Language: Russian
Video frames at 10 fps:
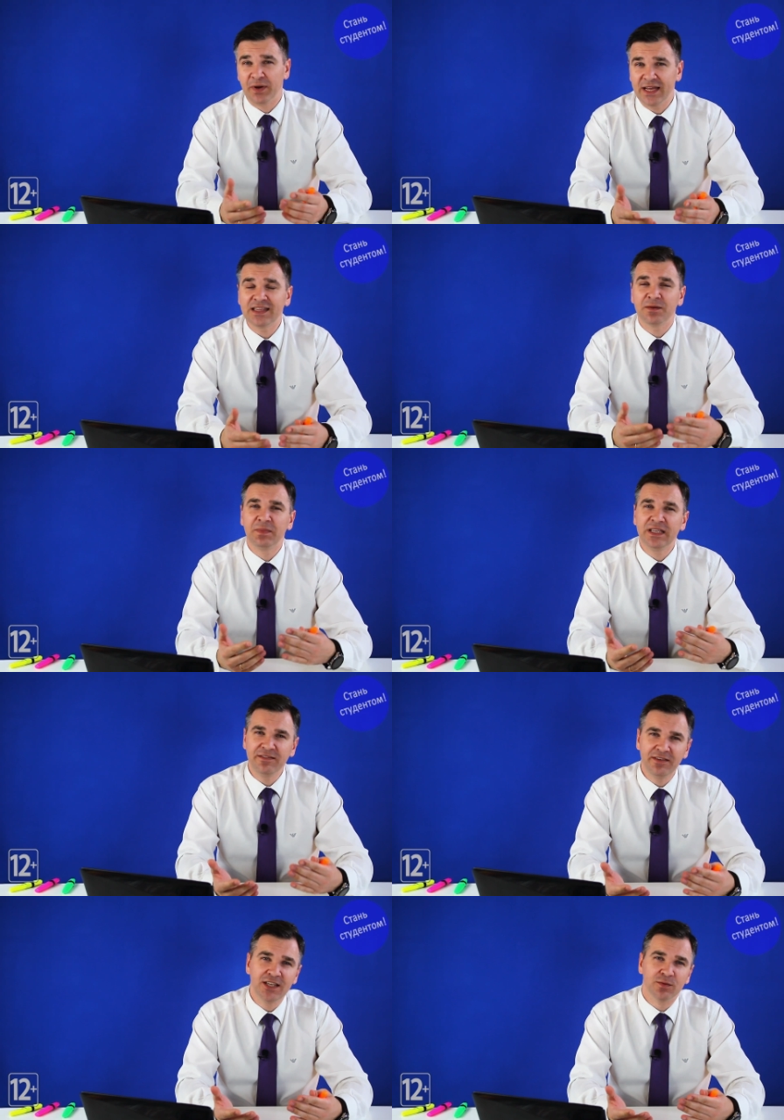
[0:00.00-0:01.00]
При этом мы
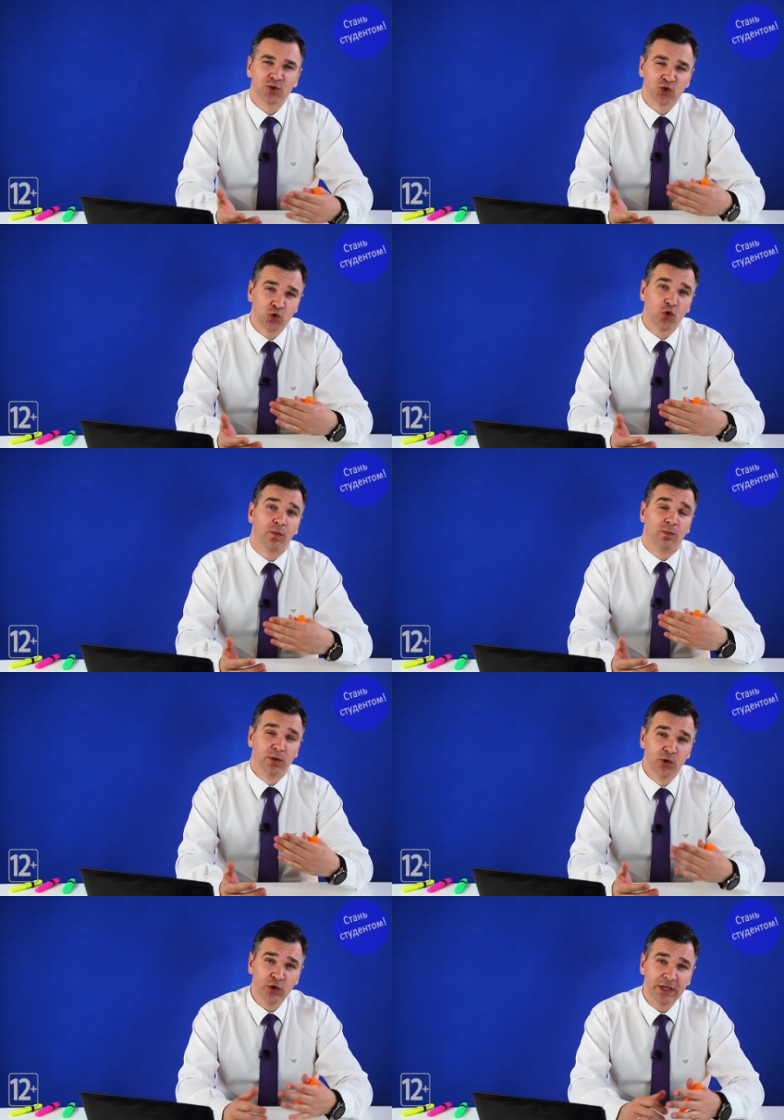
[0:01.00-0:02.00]
не видим, что
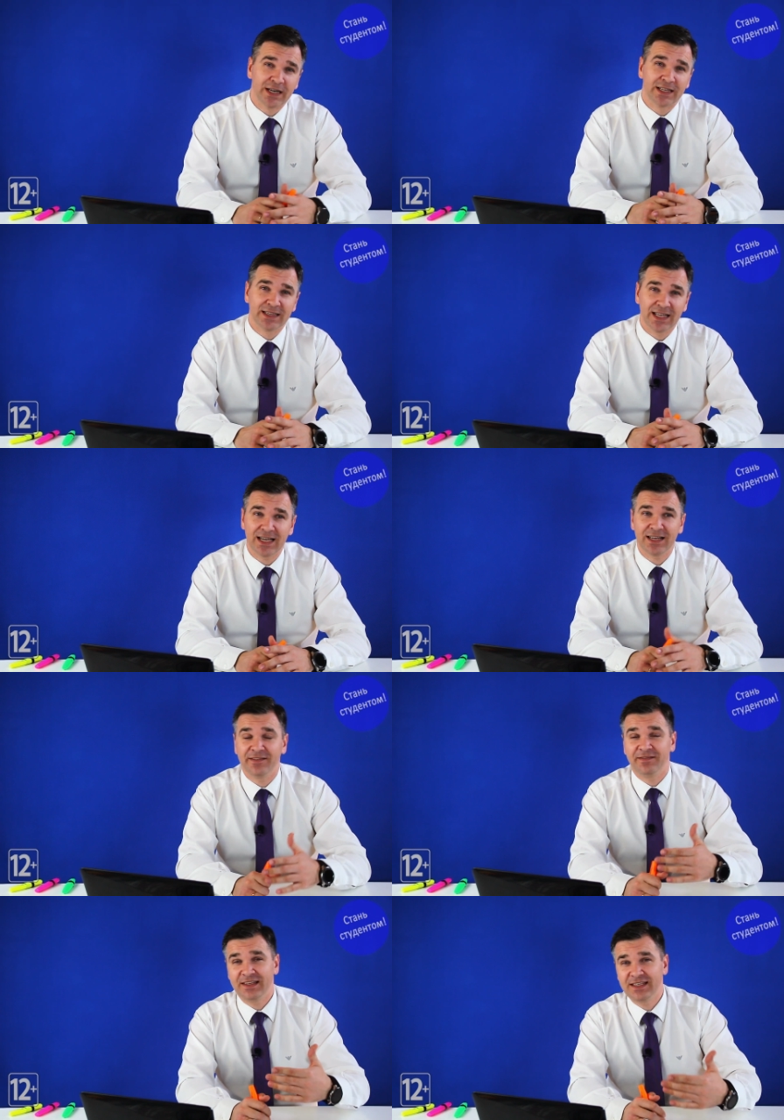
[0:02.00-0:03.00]
блогеры на
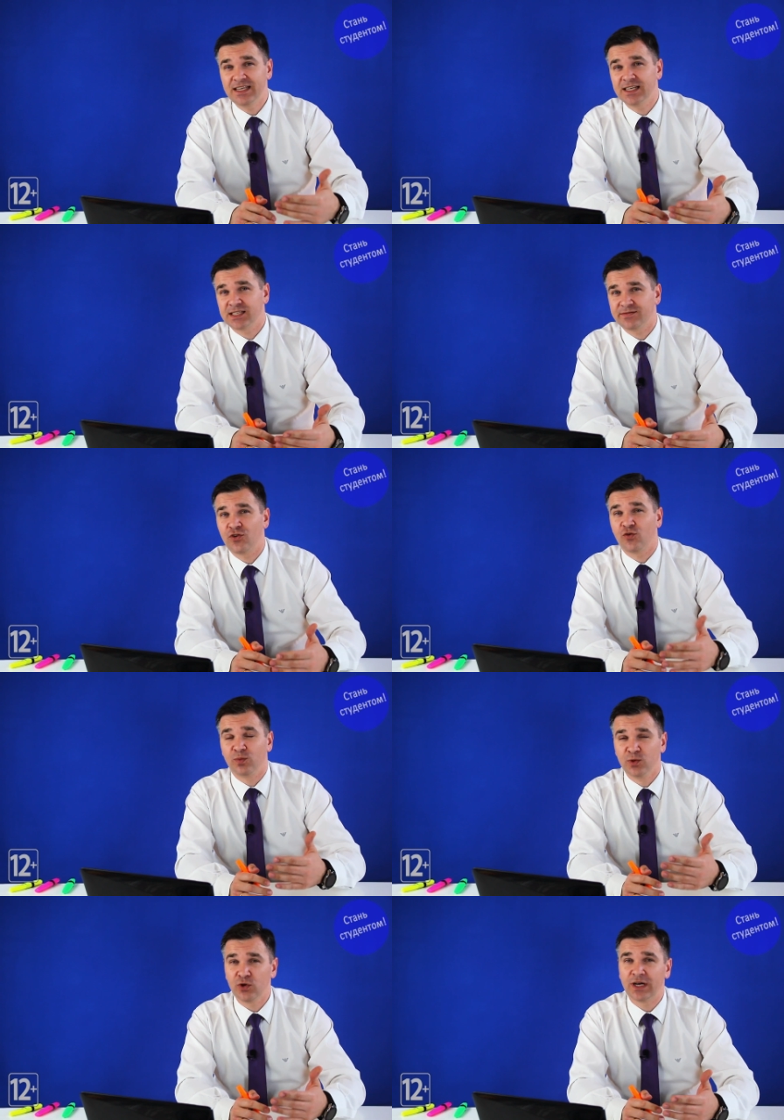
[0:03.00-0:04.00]
ведение своего
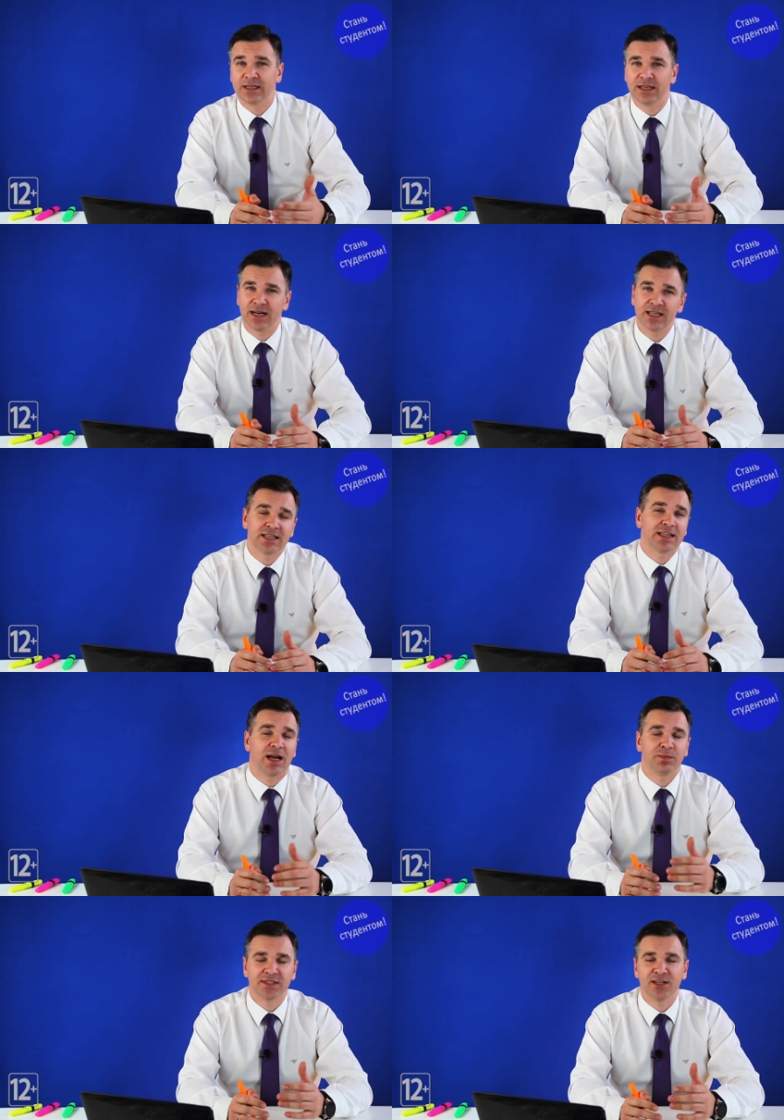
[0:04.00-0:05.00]
блога тратят
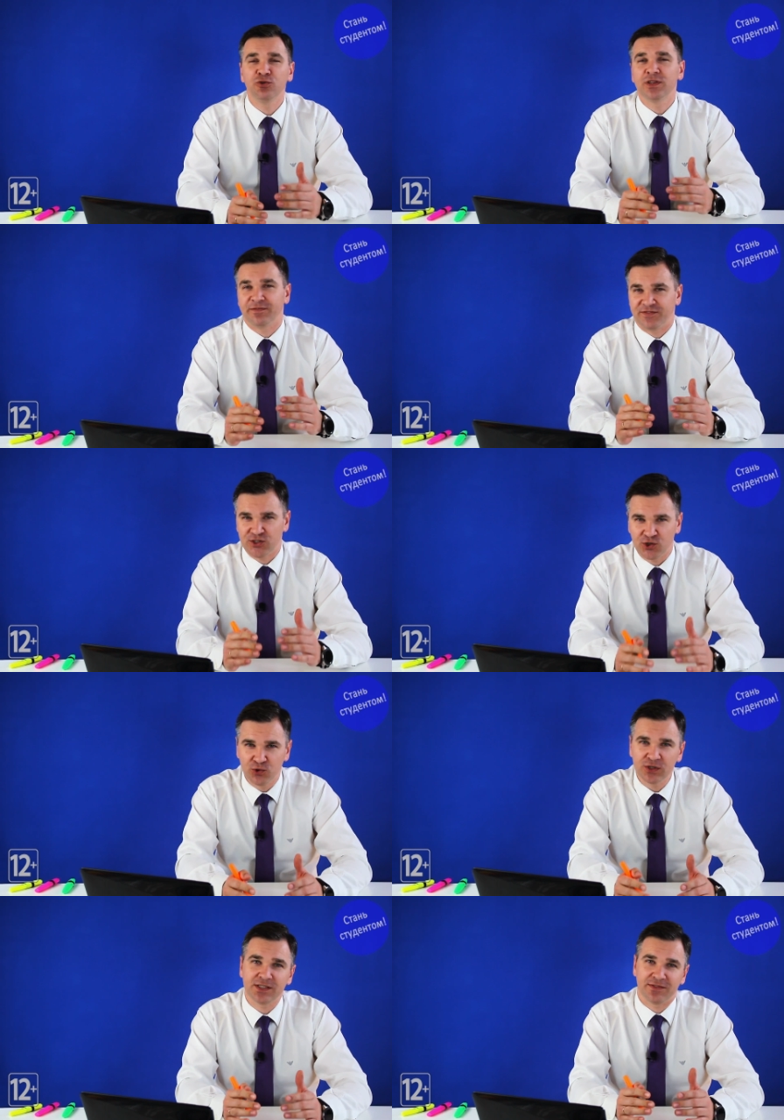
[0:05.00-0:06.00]
абсолютно
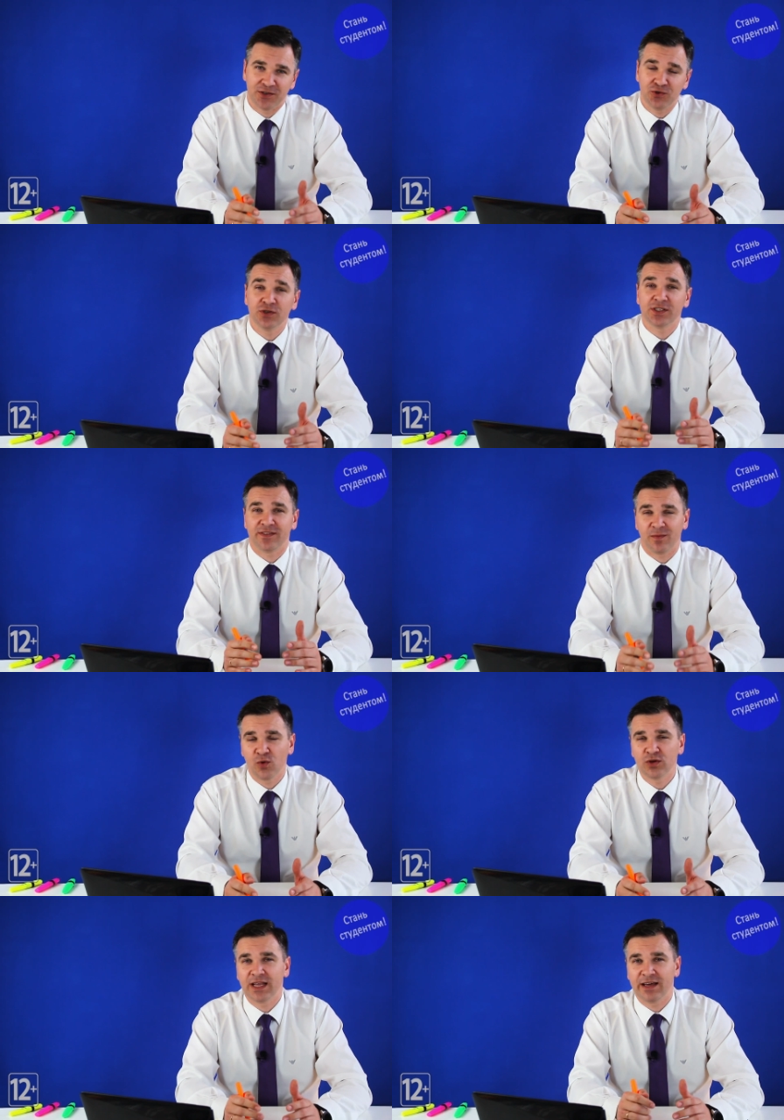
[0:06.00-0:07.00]
все свое
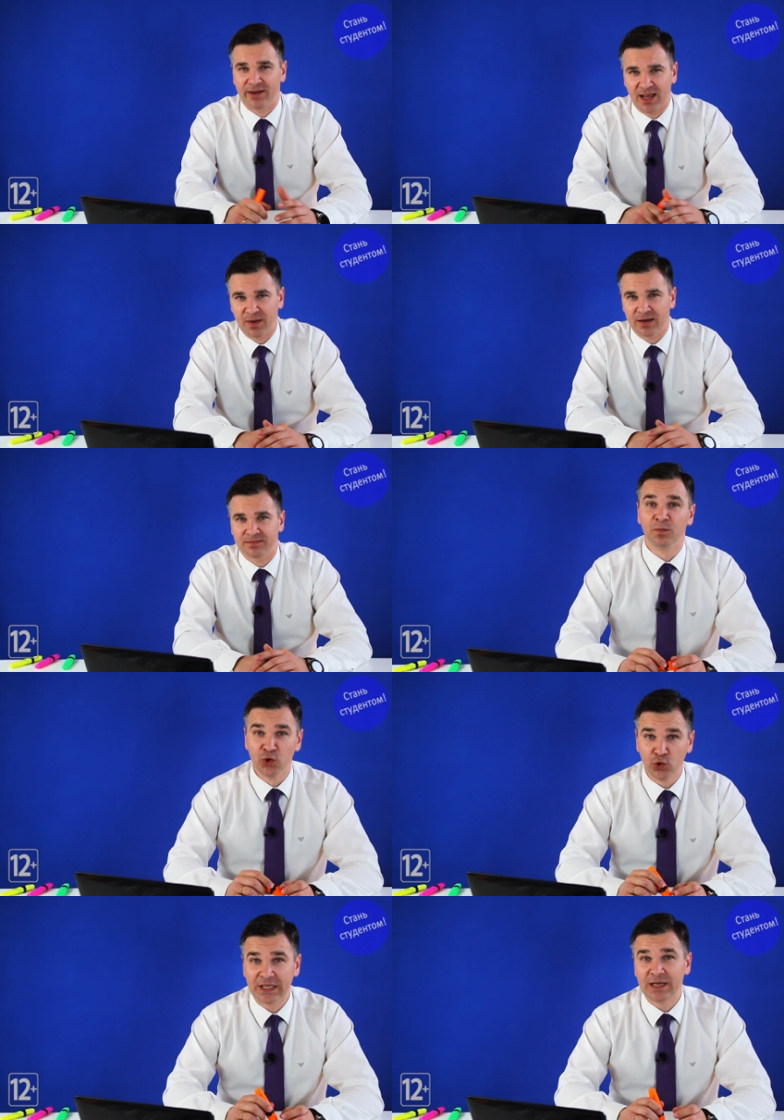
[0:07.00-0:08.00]
свободное время.
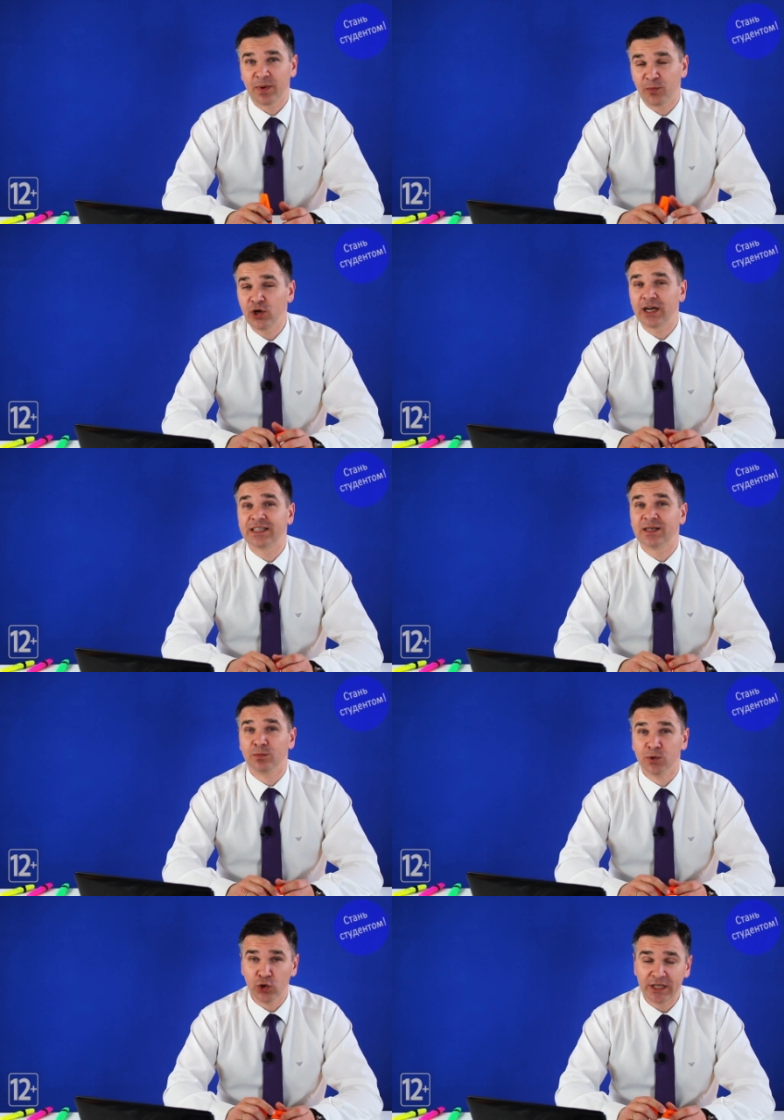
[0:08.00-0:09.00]
Многие популярные
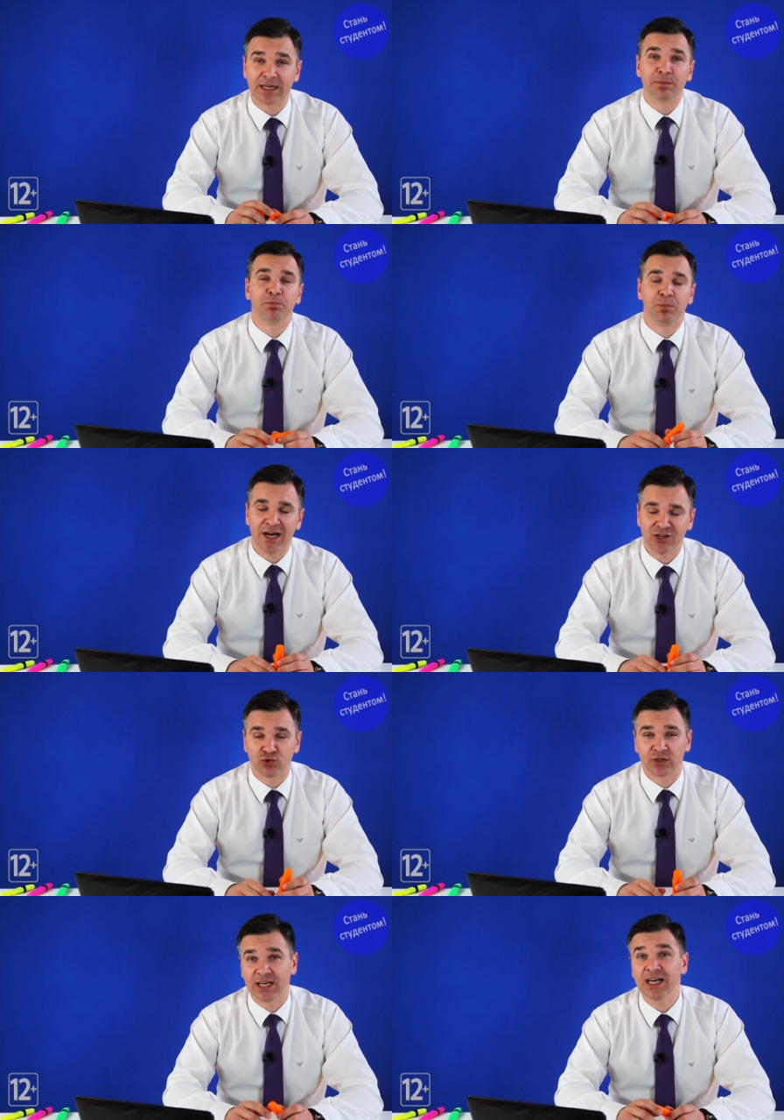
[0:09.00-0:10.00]
блогеры
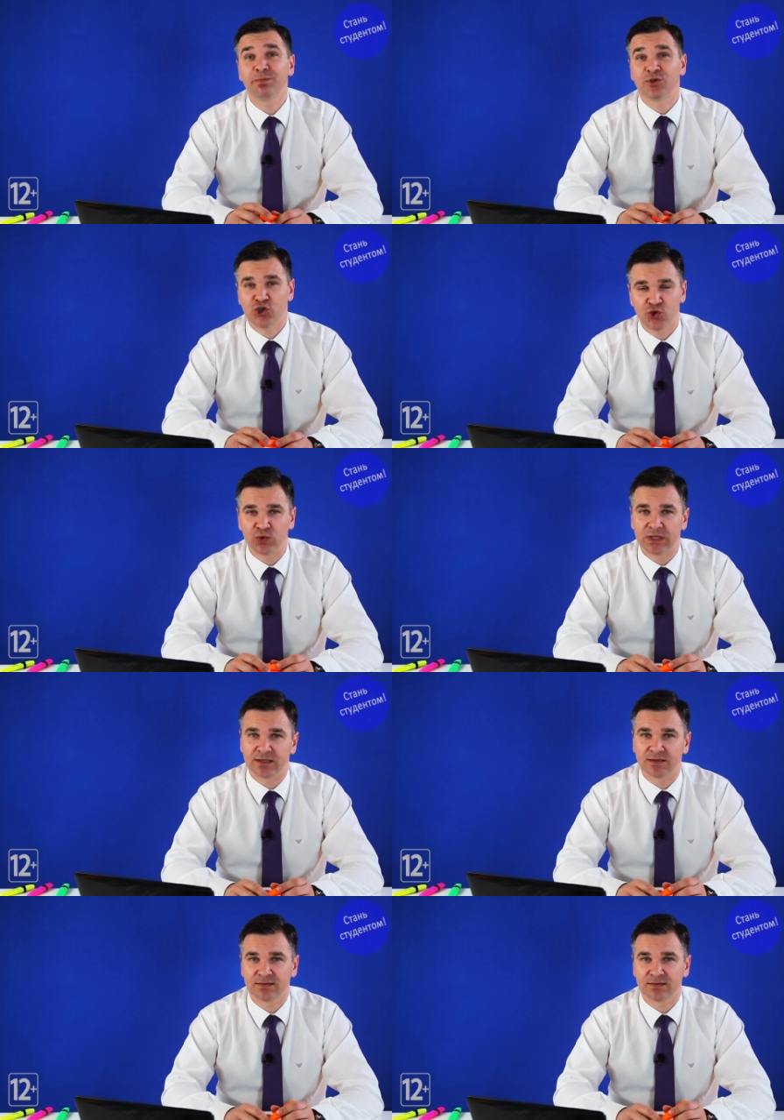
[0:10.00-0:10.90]
пашут как пчелы.